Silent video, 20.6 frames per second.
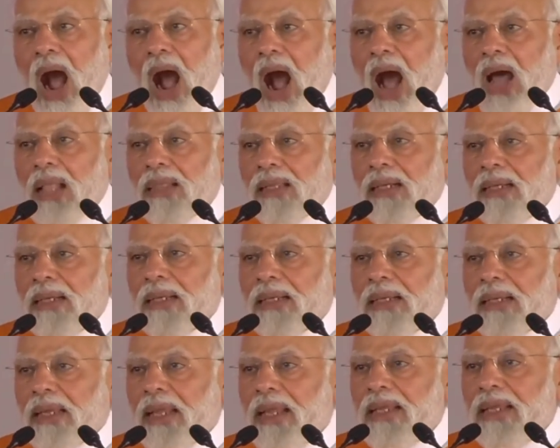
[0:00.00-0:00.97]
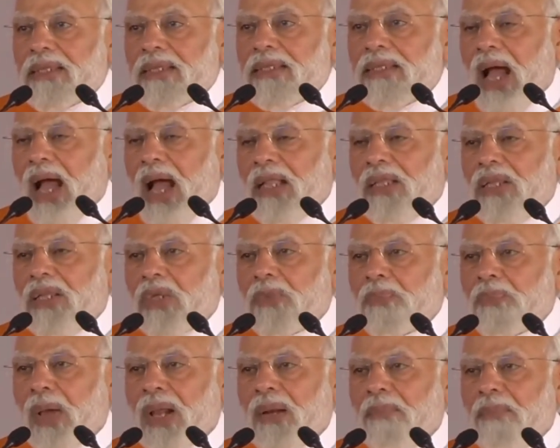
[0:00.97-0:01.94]
आतंकी साजिश
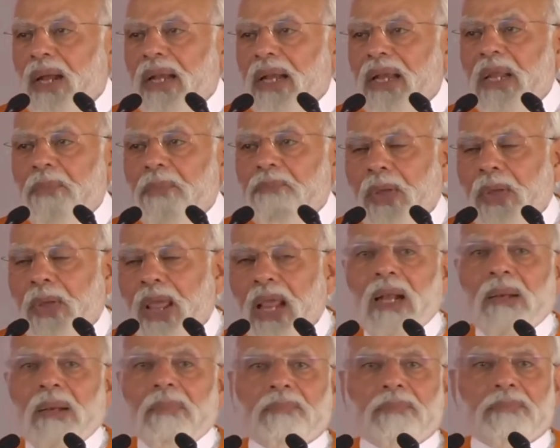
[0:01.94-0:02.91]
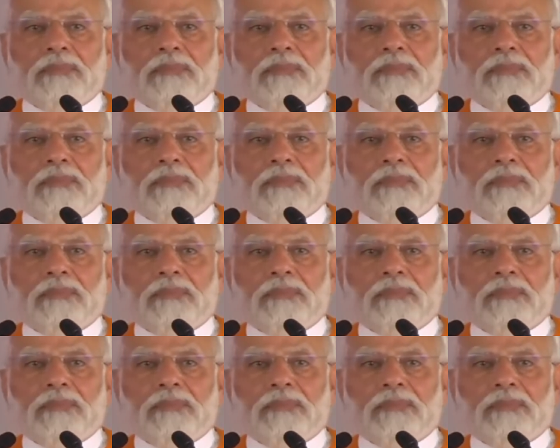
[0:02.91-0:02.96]
पर बनी फिल्म